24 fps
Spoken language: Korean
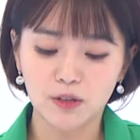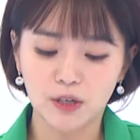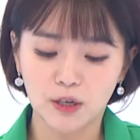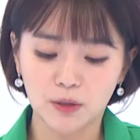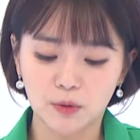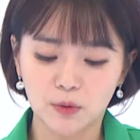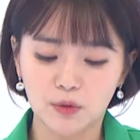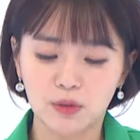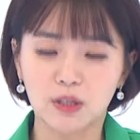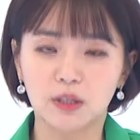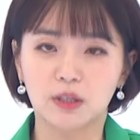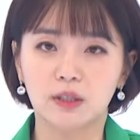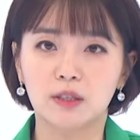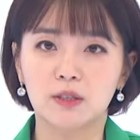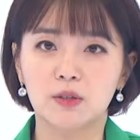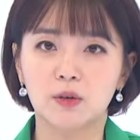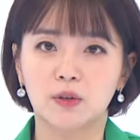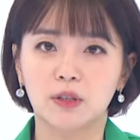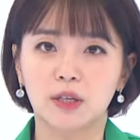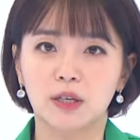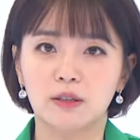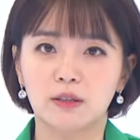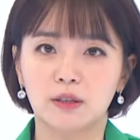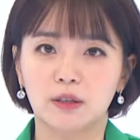소식을
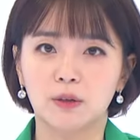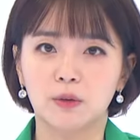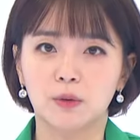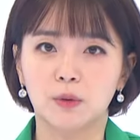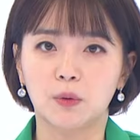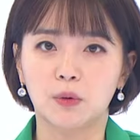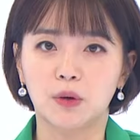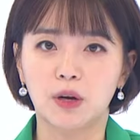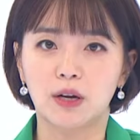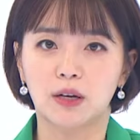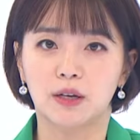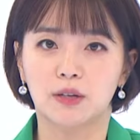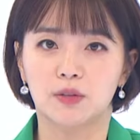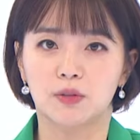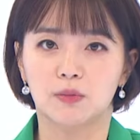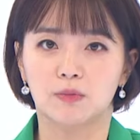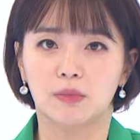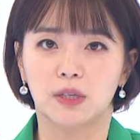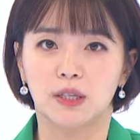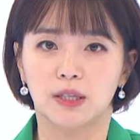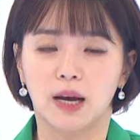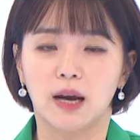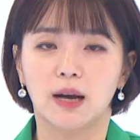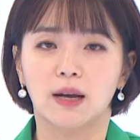전해드리도록
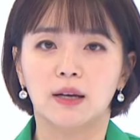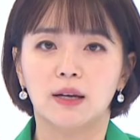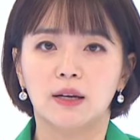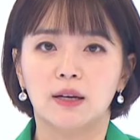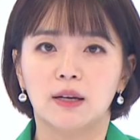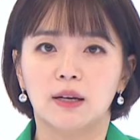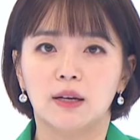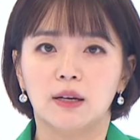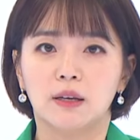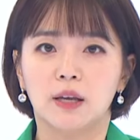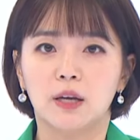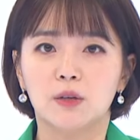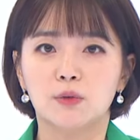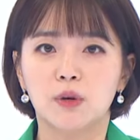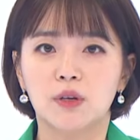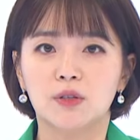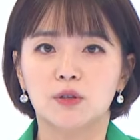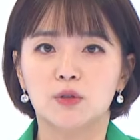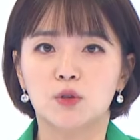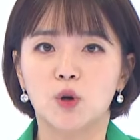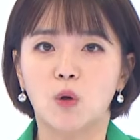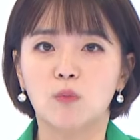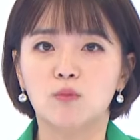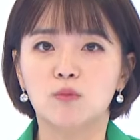하겠습니다.
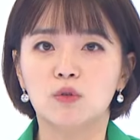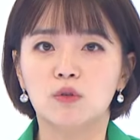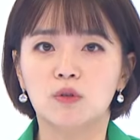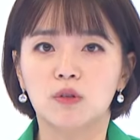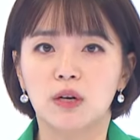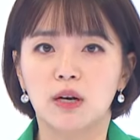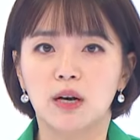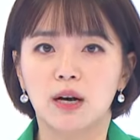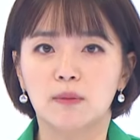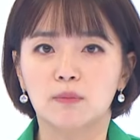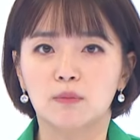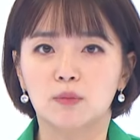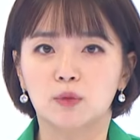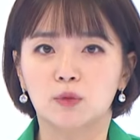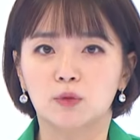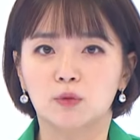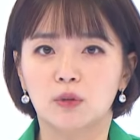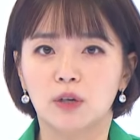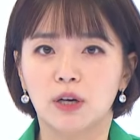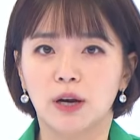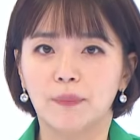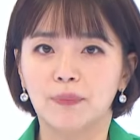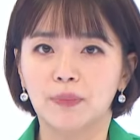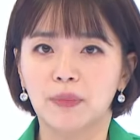계속해서 전문가 한
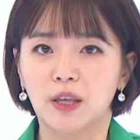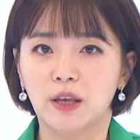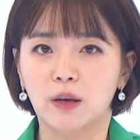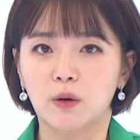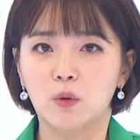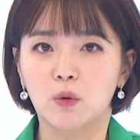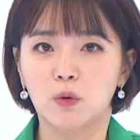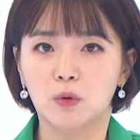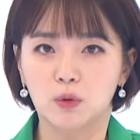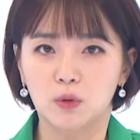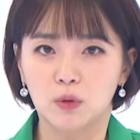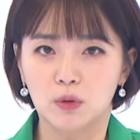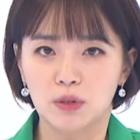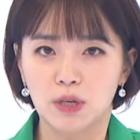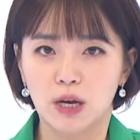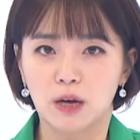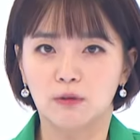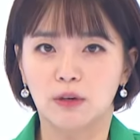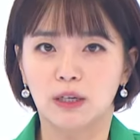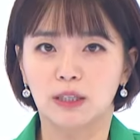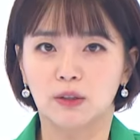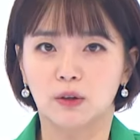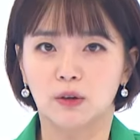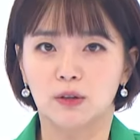분과 함께 코로나
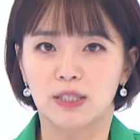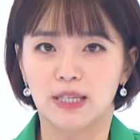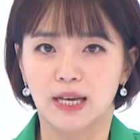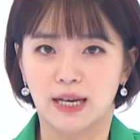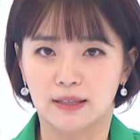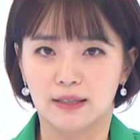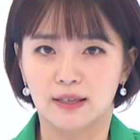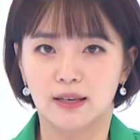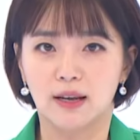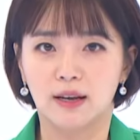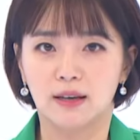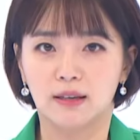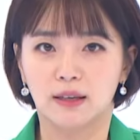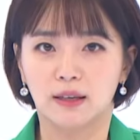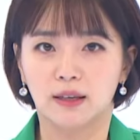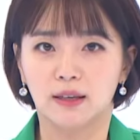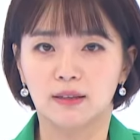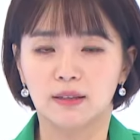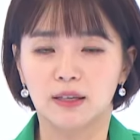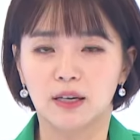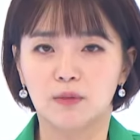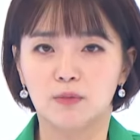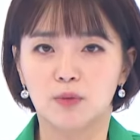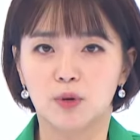상황 더
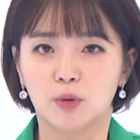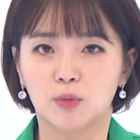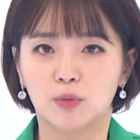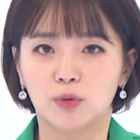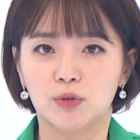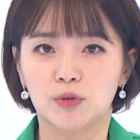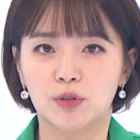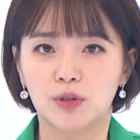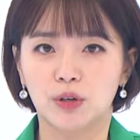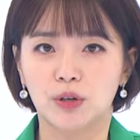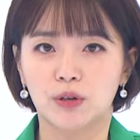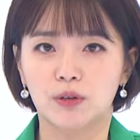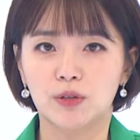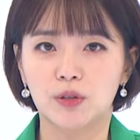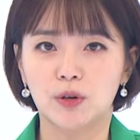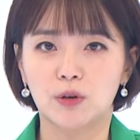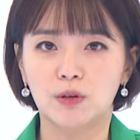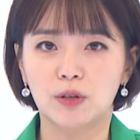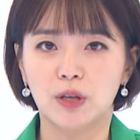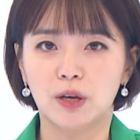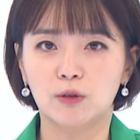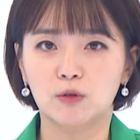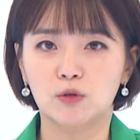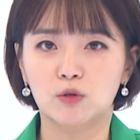자세하게 살펴보죠.
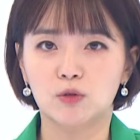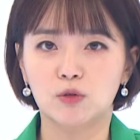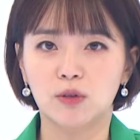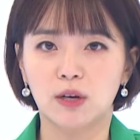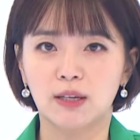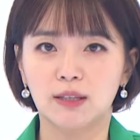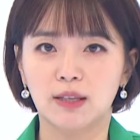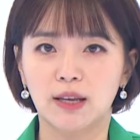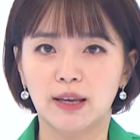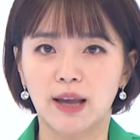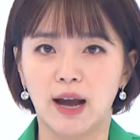설대우 중앙대